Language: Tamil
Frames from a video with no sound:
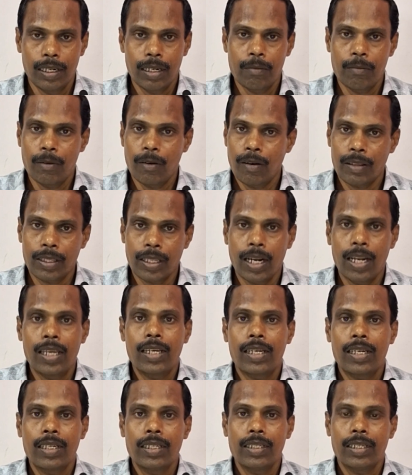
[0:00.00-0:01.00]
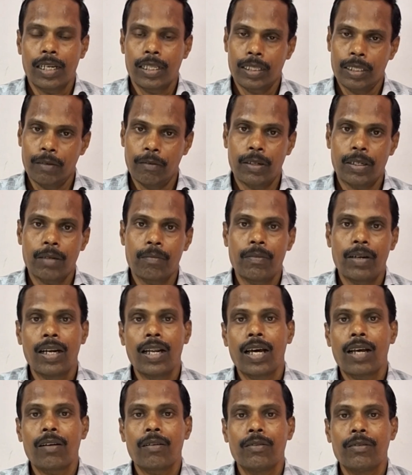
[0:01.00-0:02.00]
நம்மளோட தலைக்கு ரத்த ஓட்டம்
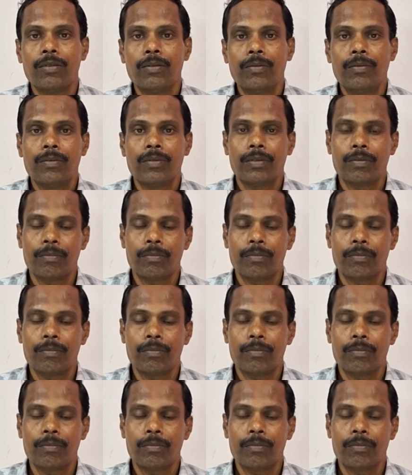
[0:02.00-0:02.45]
நல்லா இருக்கும்